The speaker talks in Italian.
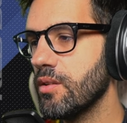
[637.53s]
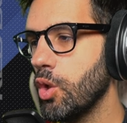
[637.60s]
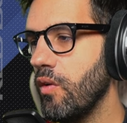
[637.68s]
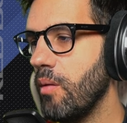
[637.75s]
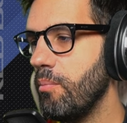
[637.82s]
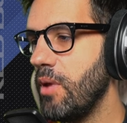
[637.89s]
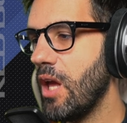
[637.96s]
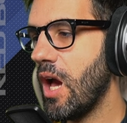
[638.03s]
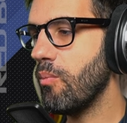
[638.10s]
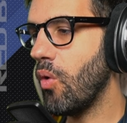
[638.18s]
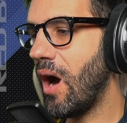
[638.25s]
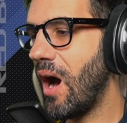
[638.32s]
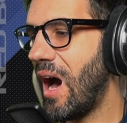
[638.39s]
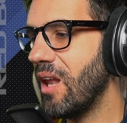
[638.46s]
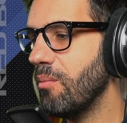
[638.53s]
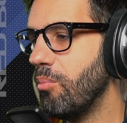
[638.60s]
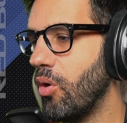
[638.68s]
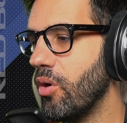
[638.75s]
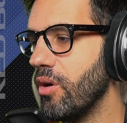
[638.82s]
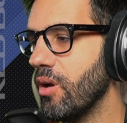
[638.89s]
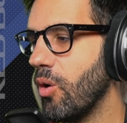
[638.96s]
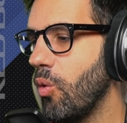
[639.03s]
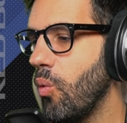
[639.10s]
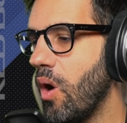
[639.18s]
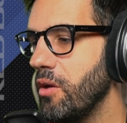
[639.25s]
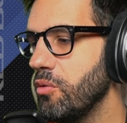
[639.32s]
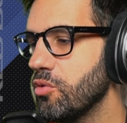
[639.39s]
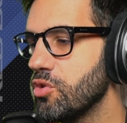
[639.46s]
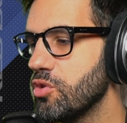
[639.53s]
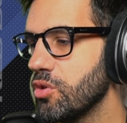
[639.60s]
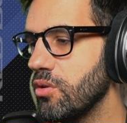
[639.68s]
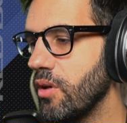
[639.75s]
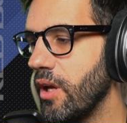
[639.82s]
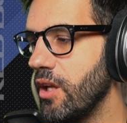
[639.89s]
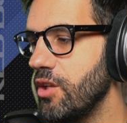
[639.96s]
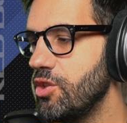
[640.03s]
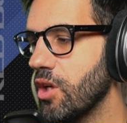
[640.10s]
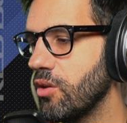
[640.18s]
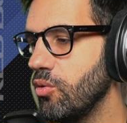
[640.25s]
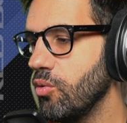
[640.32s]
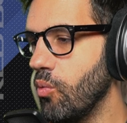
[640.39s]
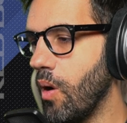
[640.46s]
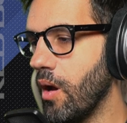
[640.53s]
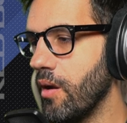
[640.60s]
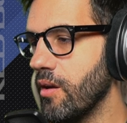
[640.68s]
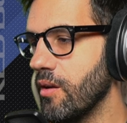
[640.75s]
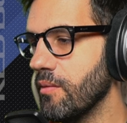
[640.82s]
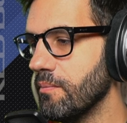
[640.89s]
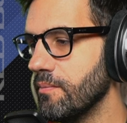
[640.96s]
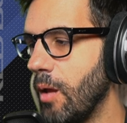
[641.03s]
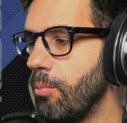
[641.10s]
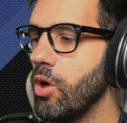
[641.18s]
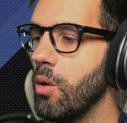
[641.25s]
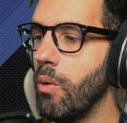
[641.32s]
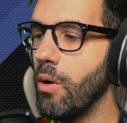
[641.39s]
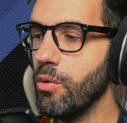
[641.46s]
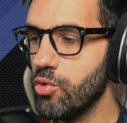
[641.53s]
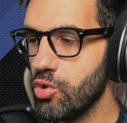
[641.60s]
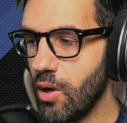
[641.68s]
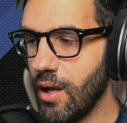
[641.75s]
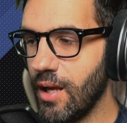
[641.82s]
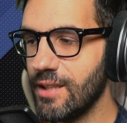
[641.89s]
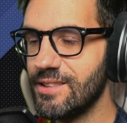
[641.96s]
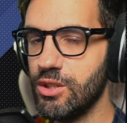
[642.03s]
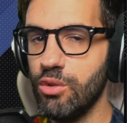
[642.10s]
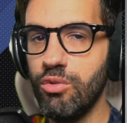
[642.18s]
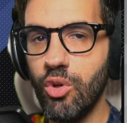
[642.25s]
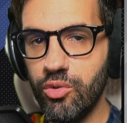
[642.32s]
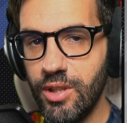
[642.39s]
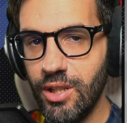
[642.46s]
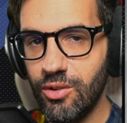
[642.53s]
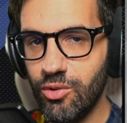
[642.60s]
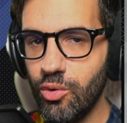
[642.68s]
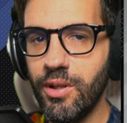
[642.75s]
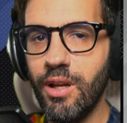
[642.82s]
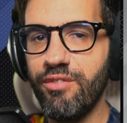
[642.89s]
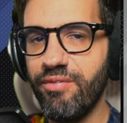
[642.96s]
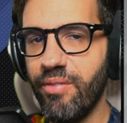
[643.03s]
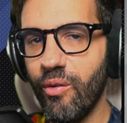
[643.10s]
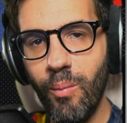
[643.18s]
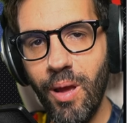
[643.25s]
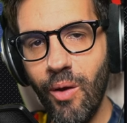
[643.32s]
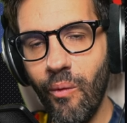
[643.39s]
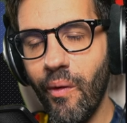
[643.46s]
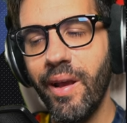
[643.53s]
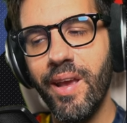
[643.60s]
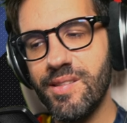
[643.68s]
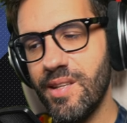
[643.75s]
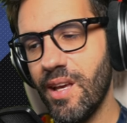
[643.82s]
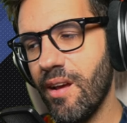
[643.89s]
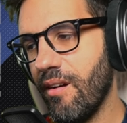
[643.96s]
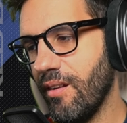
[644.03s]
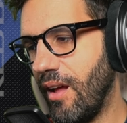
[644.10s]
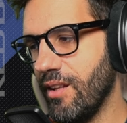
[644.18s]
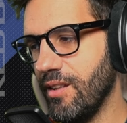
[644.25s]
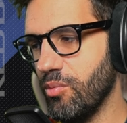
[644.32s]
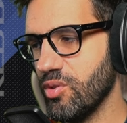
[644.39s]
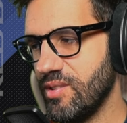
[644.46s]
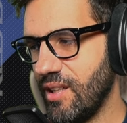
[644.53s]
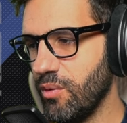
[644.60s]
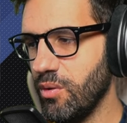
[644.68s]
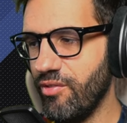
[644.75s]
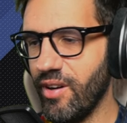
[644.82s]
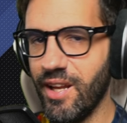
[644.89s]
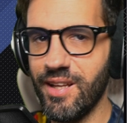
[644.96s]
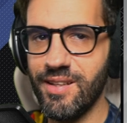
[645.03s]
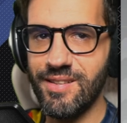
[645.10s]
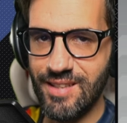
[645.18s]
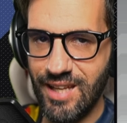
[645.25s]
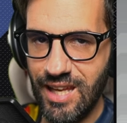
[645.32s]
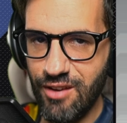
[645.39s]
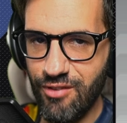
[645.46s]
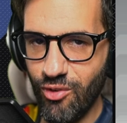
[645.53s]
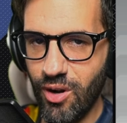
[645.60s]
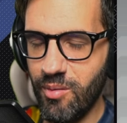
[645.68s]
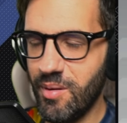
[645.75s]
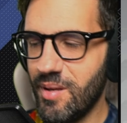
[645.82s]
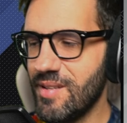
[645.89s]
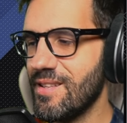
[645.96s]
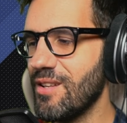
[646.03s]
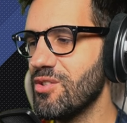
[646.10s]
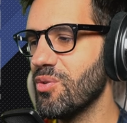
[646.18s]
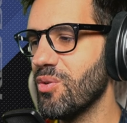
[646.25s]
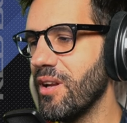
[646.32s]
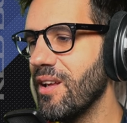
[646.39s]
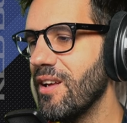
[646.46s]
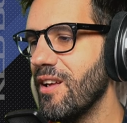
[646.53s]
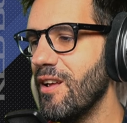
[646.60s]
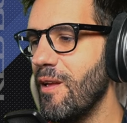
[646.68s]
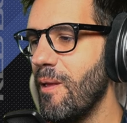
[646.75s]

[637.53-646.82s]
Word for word: dove abbiamo Albon, Guan Yu Zhou e Jack Duan. Eppure Guan Yu Zhou, ragazzi, io ve l'ho detto in Alfa Romeo, anche se ha, ha dimostrato di fare schifo la prima stagione,